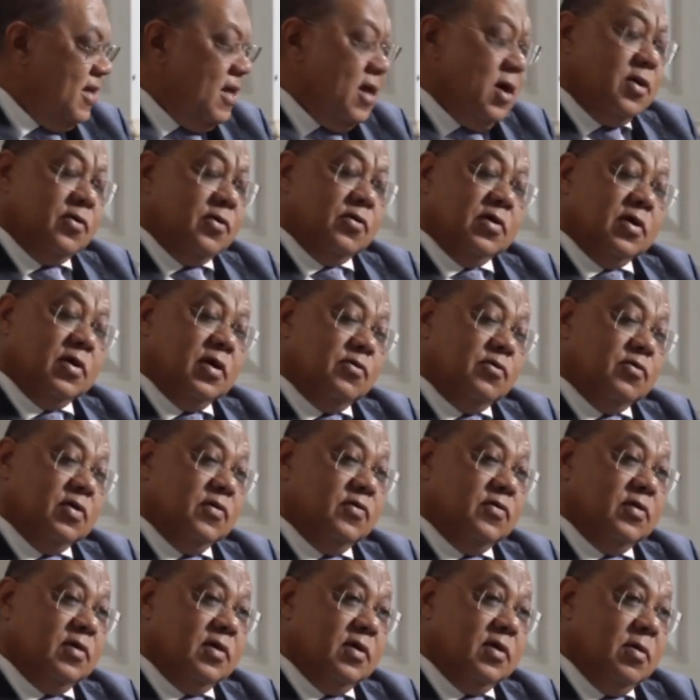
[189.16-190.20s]
Acho, acho que
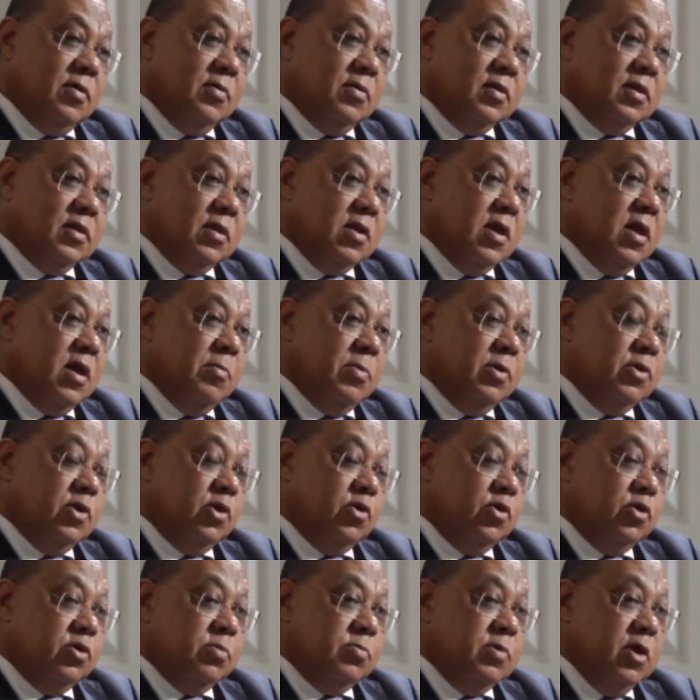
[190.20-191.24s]
essa tem
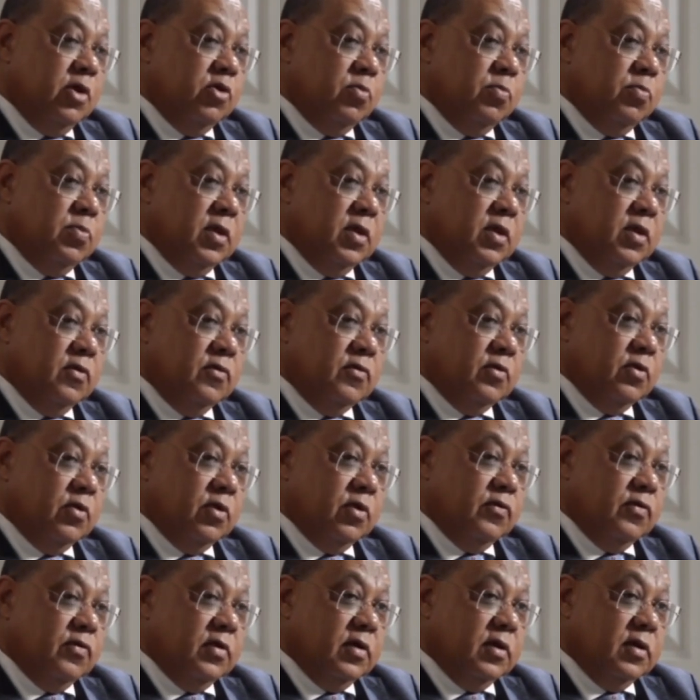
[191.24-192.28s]
abandonou de melhor o país
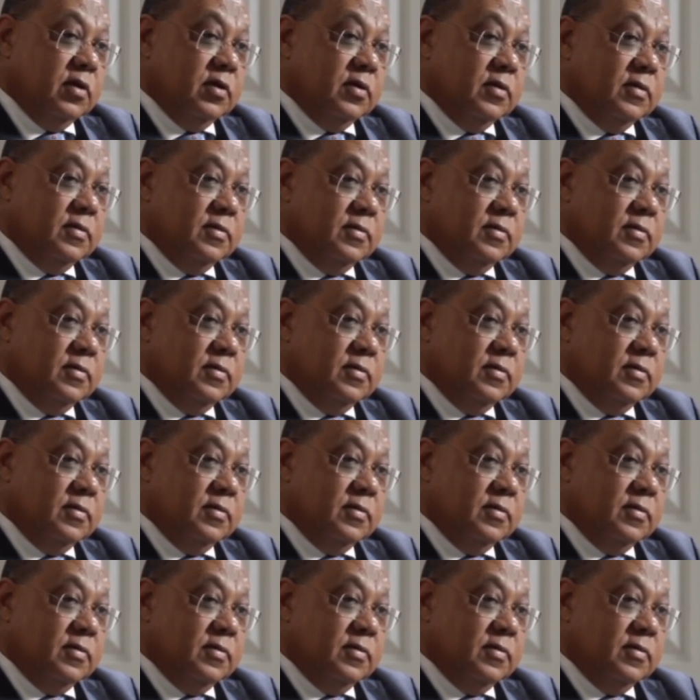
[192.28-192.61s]
logo a seguir.